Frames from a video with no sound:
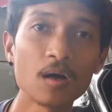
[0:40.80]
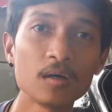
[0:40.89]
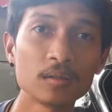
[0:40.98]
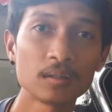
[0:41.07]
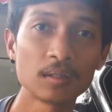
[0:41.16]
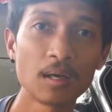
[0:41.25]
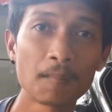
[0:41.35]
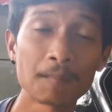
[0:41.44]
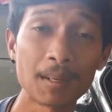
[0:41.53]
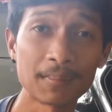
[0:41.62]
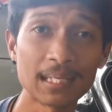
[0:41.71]

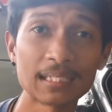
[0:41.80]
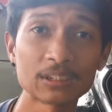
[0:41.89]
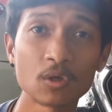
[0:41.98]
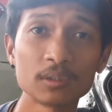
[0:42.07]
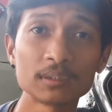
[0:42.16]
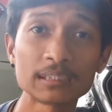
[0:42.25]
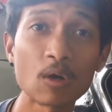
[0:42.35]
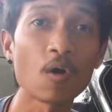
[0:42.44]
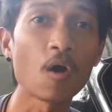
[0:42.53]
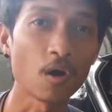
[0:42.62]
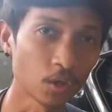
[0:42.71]
2. บัตรประชาชนเจ้า
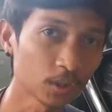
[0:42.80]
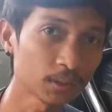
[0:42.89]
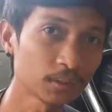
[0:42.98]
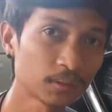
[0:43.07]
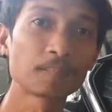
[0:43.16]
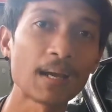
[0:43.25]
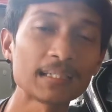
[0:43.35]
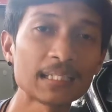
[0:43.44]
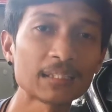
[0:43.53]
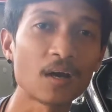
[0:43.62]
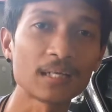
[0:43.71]
ของรถไป
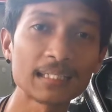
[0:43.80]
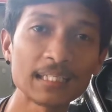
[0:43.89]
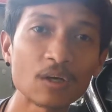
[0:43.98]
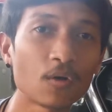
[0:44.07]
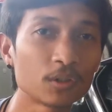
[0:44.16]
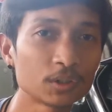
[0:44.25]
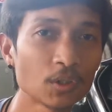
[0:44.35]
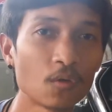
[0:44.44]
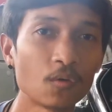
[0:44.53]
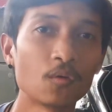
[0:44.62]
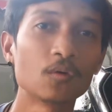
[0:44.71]
ติดต่อได้ที่ขน
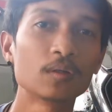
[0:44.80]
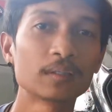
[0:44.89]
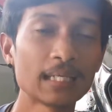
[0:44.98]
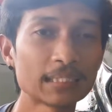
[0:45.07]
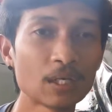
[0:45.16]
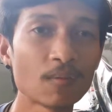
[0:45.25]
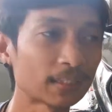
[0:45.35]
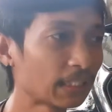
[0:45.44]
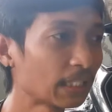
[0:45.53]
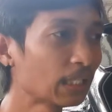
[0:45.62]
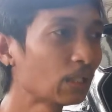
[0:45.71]
ส่งในจังหวัด
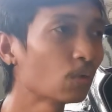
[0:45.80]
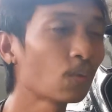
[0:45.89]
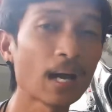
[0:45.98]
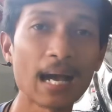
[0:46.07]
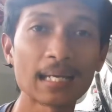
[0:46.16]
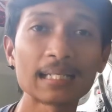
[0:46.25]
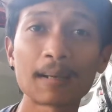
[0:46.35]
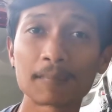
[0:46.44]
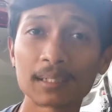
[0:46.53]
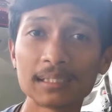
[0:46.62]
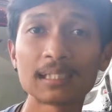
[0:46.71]
ที่ลูกค้าได้
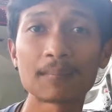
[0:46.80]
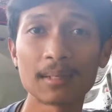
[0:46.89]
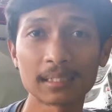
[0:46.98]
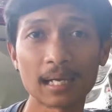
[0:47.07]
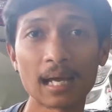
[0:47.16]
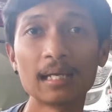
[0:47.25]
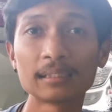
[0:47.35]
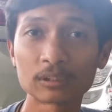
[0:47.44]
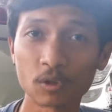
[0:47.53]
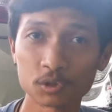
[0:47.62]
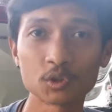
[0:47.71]
ทำขึ้นทะเบียนกับ
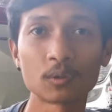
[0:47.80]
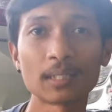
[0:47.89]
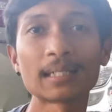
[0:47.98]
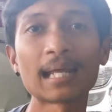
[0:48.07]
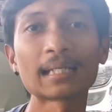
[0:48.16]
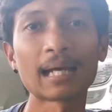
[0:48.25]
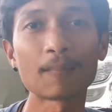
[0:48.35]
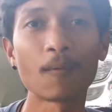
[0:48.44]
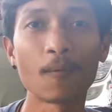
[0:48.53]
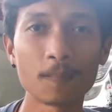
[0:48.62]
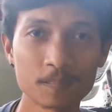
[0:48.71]
คนส่งนั้นๆครับ
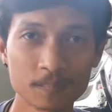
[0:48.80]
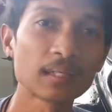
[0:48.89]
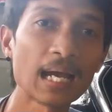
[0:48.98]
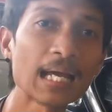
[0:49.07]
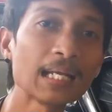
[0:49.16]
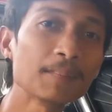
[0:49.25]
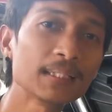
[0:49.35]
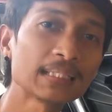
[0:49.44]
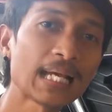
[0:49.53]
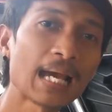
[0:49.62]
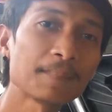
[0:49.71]
ผม ค่าดำเนิ
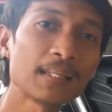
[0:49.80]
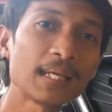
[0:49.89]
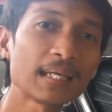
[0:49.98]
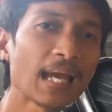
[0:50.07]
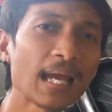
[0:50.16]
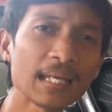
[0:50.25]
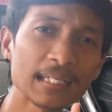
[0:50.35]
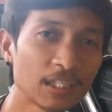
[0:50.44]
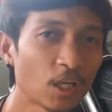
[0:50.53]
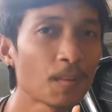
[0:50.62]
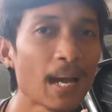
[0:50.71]
นการเพียงแค่
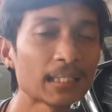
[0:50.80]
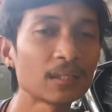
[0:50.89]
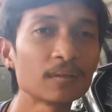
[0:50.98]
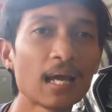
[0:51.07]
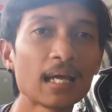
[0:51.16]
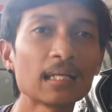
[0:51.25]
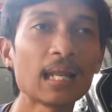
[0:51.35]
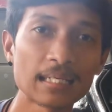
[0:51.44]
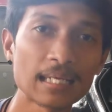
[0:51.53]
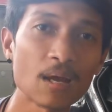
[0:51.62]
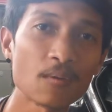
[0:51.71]
100 บาทเท่านั้น
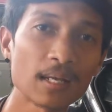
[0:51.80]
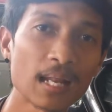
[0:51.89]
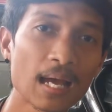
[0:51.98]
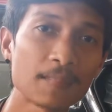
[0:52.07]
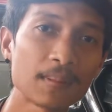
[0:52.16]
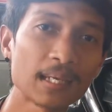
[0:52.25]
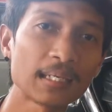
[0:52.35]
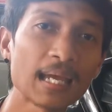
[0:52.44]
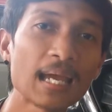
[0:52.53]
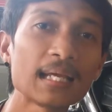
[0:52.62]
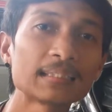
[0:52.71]
ระยะเวลาเพียง
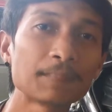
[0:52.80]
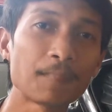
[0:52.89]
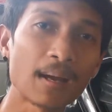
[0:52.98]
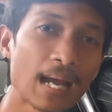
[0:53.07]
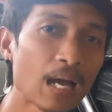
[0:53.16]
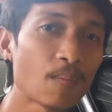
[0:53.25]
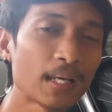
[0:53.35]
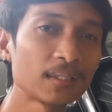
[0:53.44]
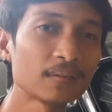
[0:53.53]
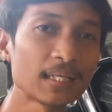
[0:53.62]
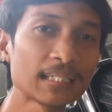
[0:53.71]
แค่15 วัน
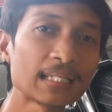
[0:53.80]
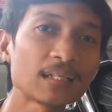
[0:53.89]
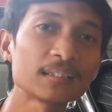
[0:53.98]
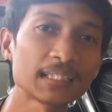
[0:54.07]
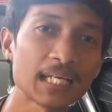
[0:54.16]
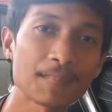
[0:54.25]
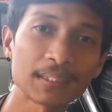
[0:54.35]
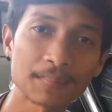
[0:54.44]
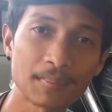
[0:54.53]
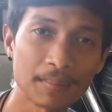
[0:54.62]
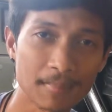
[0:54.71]
เท่านั้นท่านก็จะได้ใบ
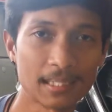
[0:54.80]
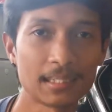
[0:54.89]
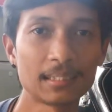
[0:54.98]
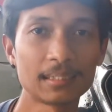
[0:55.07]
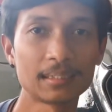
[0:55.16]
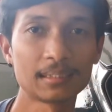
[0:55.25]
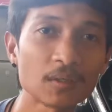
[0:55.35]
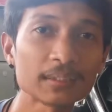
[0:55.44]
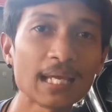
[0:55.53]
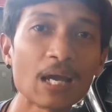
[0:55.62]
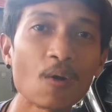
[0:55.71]
ทะเบียนใหม่ ไม่ต้อ
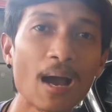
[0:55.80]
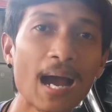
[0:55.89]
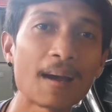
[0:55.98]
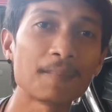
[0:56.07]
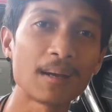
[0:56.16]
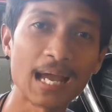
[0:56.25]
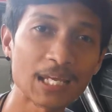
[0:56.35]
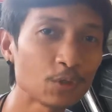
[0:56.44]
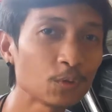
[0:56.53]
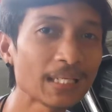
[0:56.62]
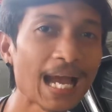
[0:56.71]
งแจ้งความให้
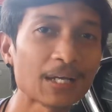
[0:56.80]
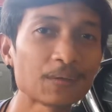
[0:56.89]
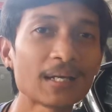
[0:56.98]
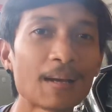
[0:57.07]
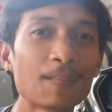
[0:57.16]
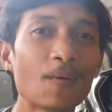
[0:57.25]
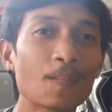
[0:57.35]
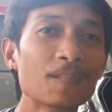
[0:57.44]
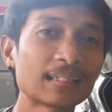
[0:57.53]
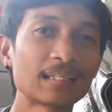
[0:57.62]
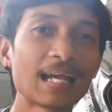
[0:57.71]
ยุ่งยากด้วยครับผม
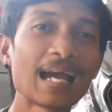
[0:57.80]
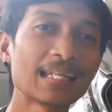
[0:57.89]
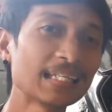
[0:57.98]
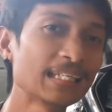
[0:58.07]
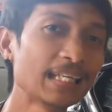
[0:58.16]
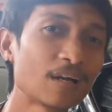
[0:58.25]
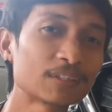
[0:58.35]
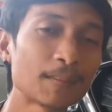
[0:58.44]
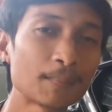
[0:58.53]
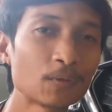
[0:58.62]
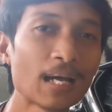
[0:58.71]
ง่ายนิดเดียว
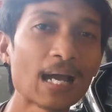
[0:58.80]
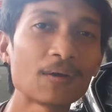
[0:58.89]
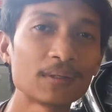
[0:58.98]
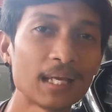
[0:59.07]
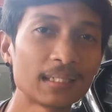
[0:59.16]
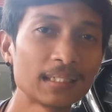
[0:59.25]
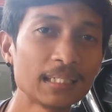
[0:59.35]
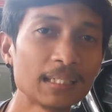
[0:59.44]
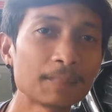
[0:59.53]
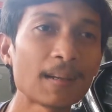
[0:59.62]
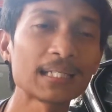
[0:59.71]
สำหรับลูกค้าคนไหน
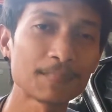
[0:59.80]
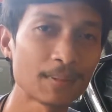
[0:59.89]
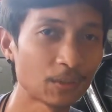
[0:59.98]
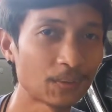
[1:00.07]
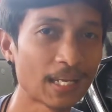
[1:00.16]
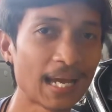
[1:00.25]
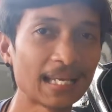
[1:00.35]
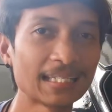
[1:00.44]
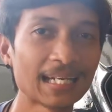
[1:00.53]
ที่ป้ายทะเบียนรถหาย